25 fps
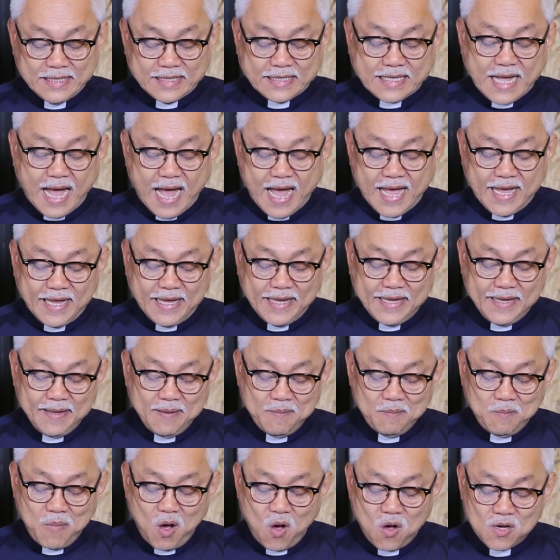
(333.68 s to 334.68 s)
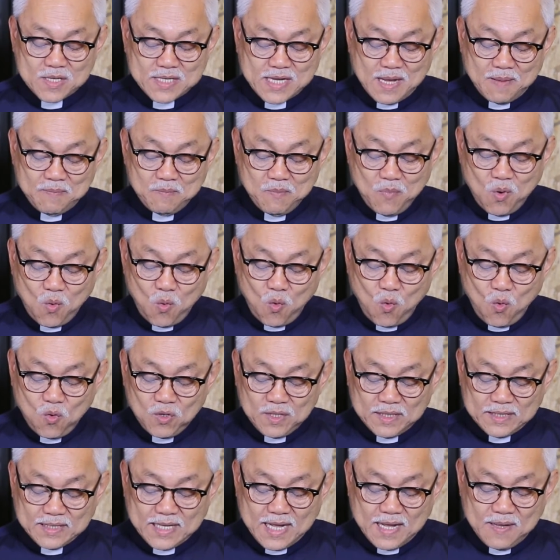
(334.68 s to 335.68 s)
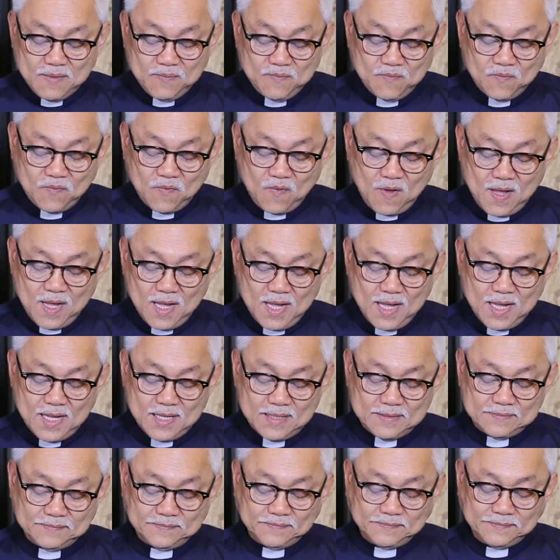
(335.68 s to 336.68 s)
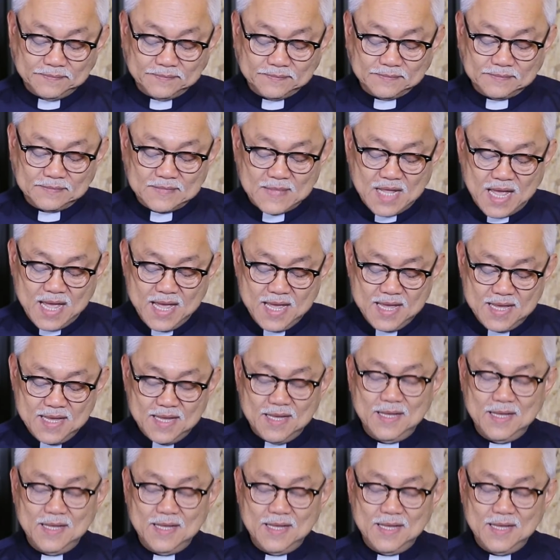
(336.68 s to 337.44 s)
ไก่บอกกับหมูครับว่า เอ๊